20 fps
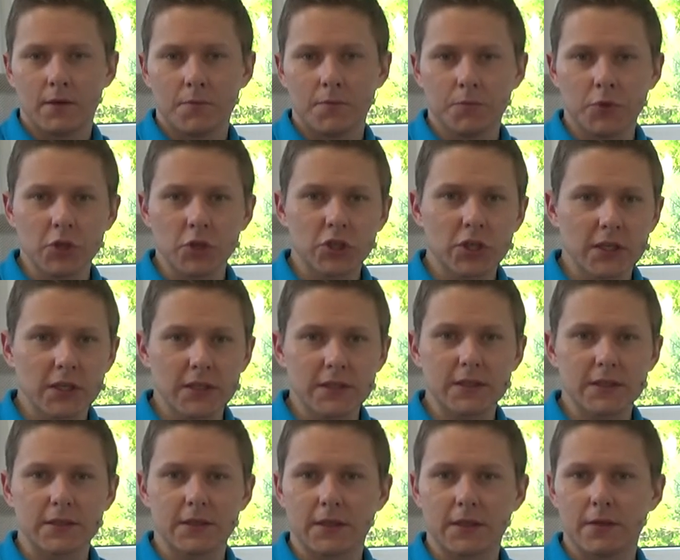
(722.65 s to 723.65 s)
pisze
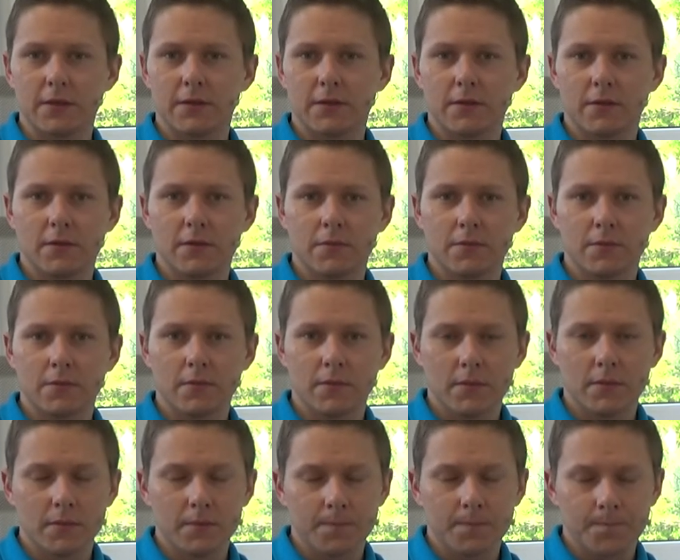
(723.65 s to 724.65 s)
listy
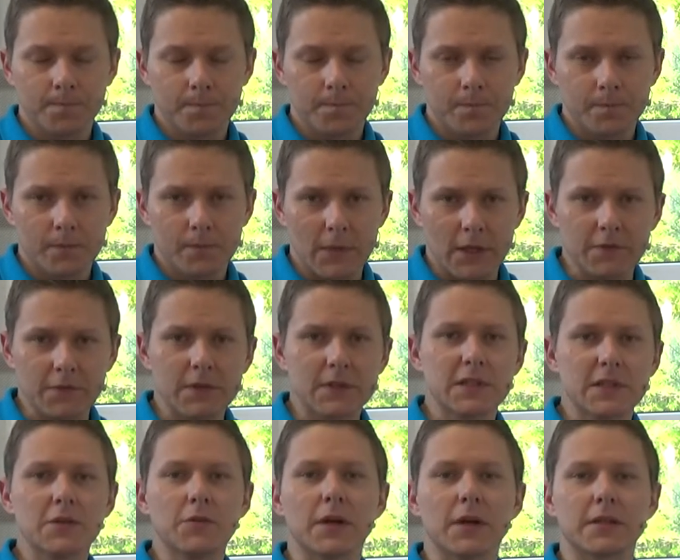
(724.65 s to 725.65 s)
i
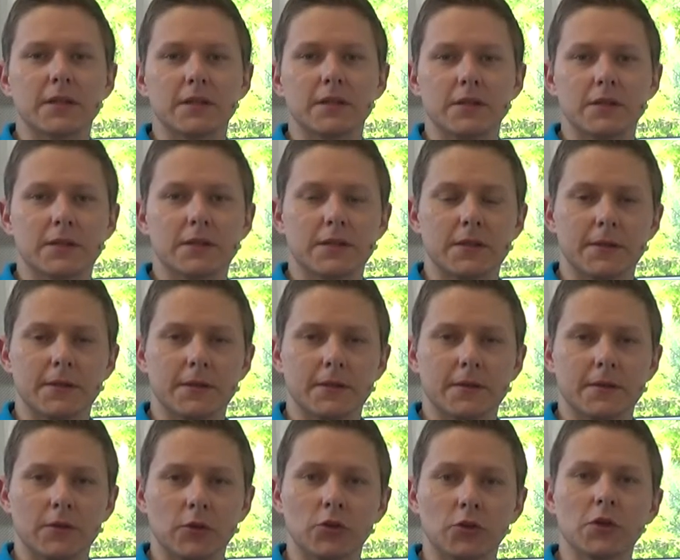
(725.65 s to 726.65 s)
wysyła te listy,
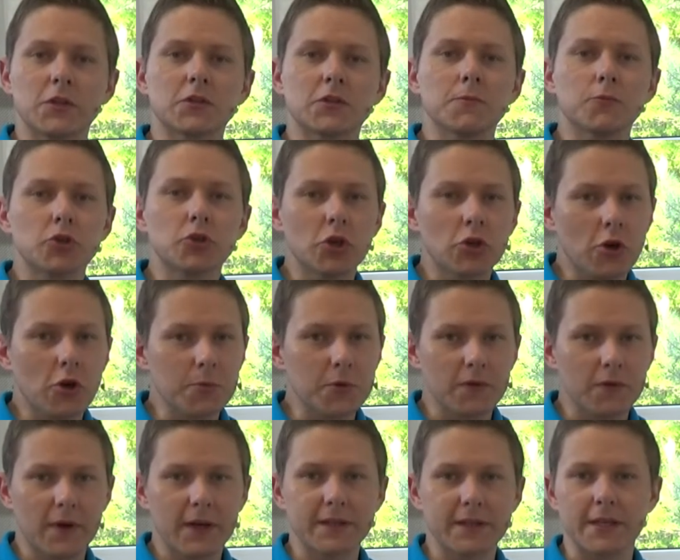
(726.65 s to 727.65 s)
i one są później
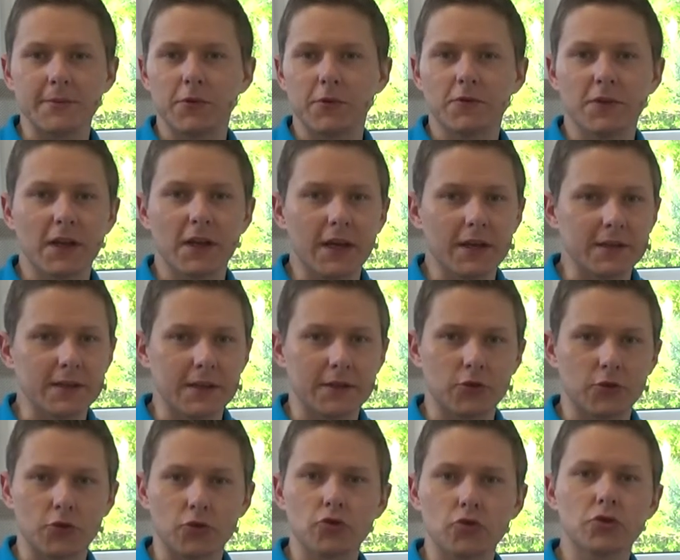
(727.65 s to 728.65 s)
kopiowane i powielane
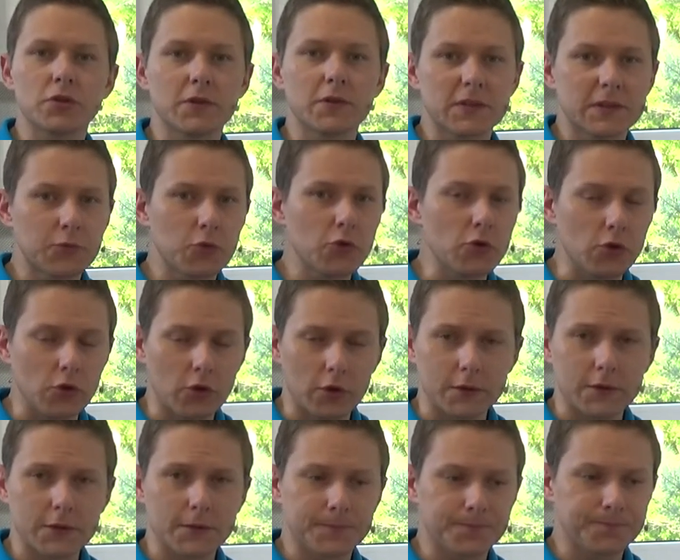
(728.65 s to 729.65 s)
do różnych wspólnot,